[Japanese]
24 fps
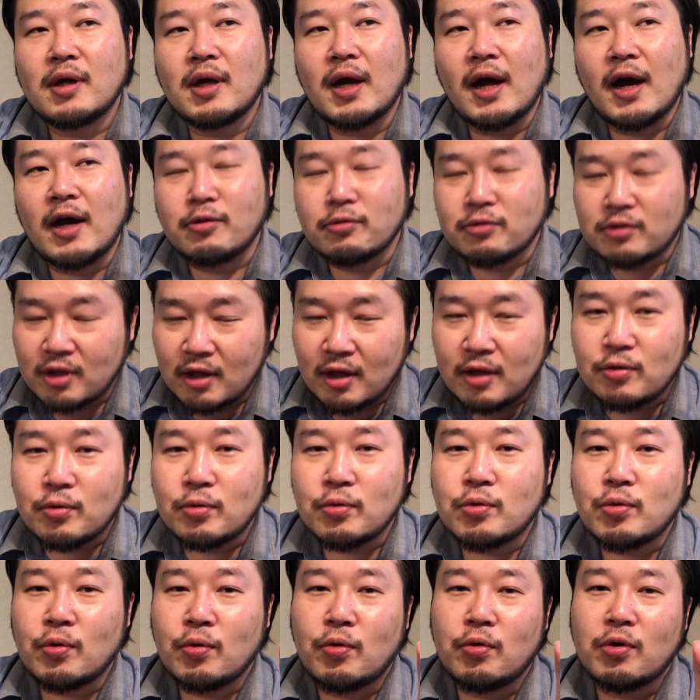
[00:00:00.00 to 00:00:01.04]
ある程度
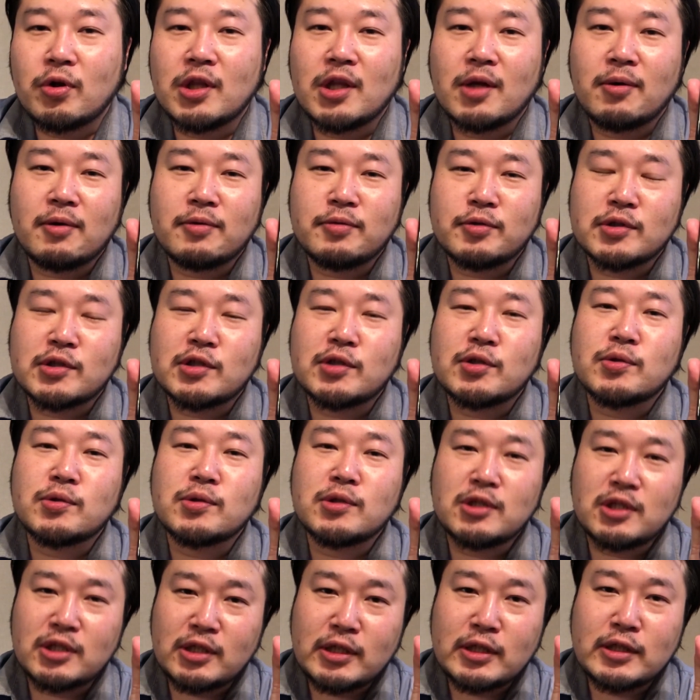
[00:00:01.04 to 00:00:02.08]
のところでは普通
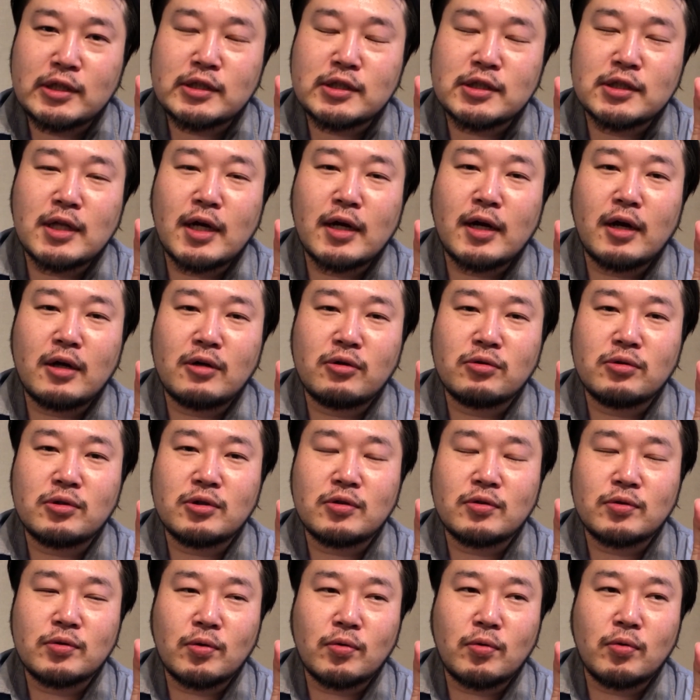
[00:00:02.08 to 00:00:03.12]
につながるっ
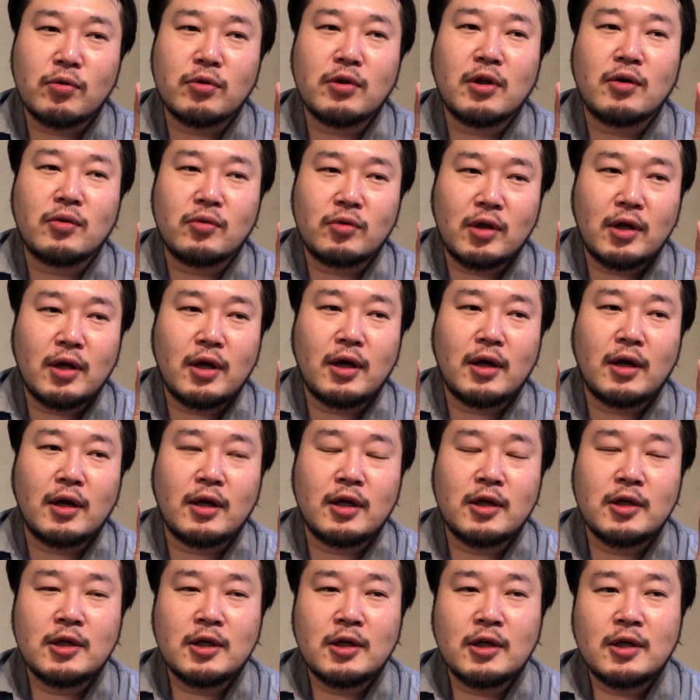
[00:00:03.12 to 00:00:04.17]
ていうところなので
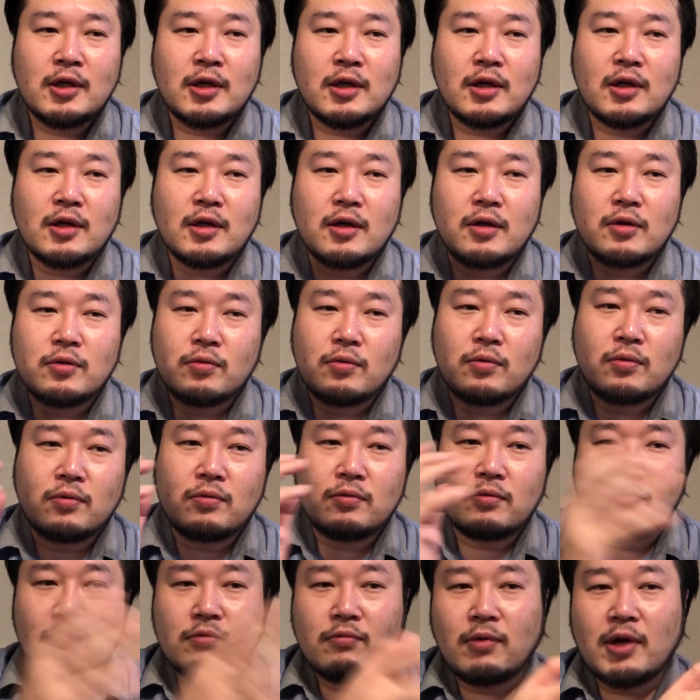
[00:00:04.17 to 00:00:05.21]
あの
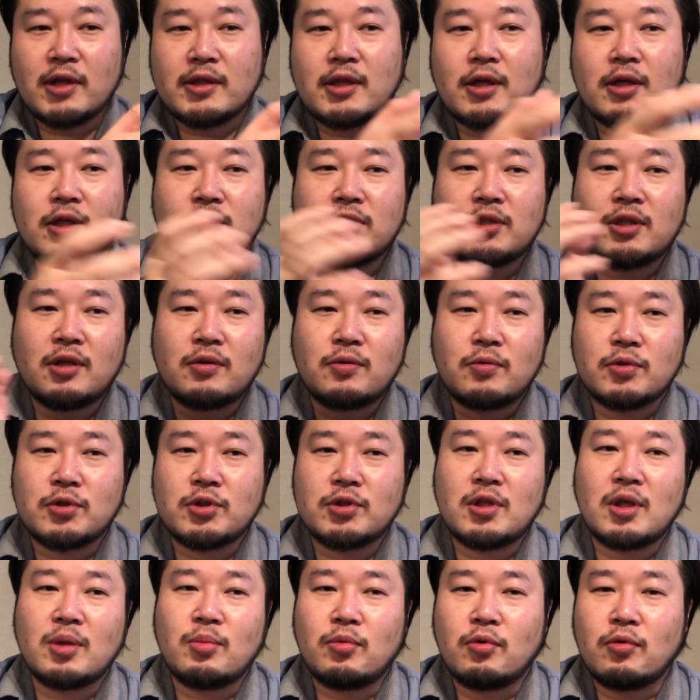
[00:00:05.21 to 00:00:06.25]
渡したとし
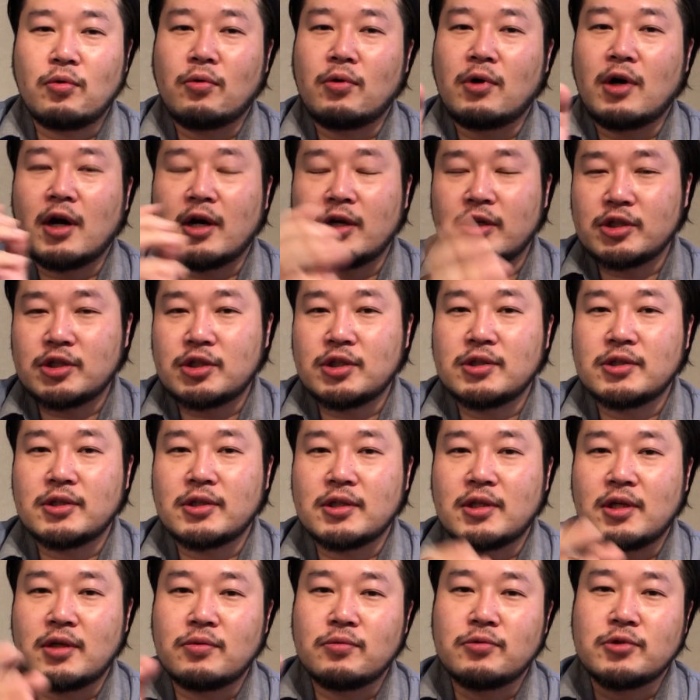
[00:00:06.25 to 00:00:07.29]
ても安心
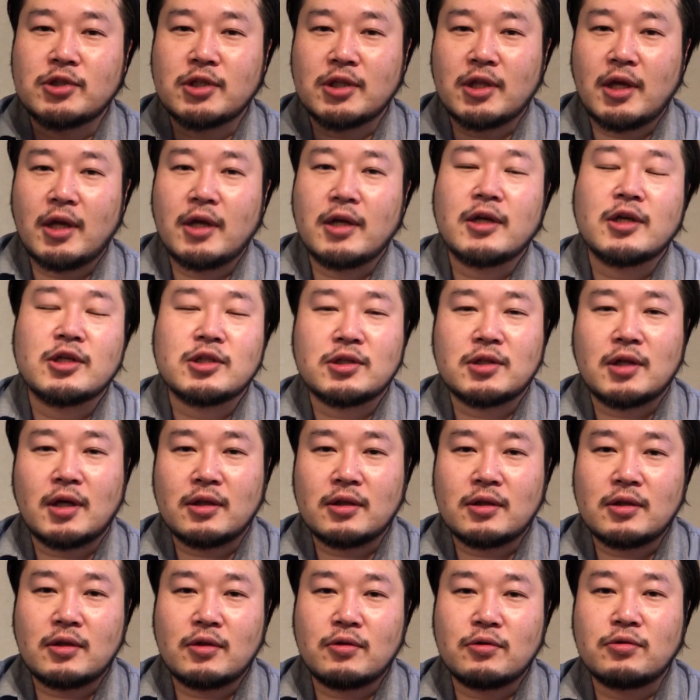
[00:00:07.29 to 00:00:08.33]
できるんじゃないかしらっ
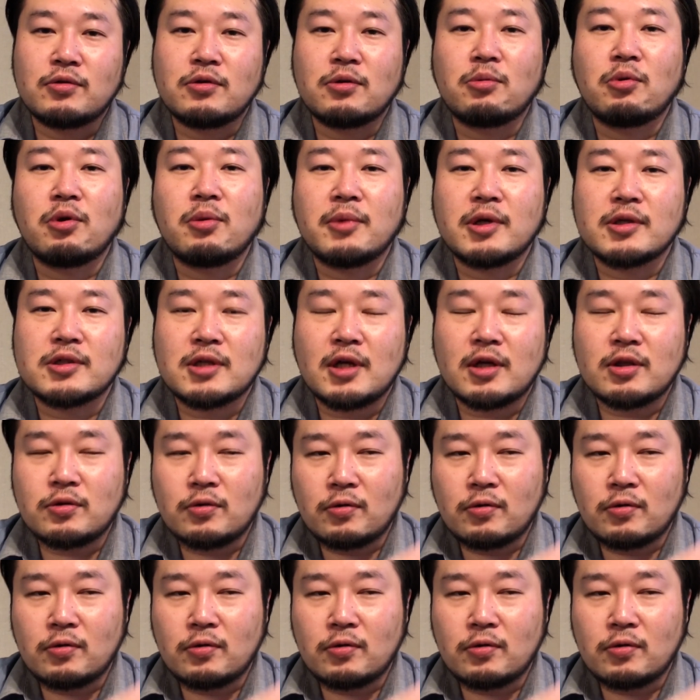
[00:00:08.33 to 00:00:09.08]
ていうふうに思います。あ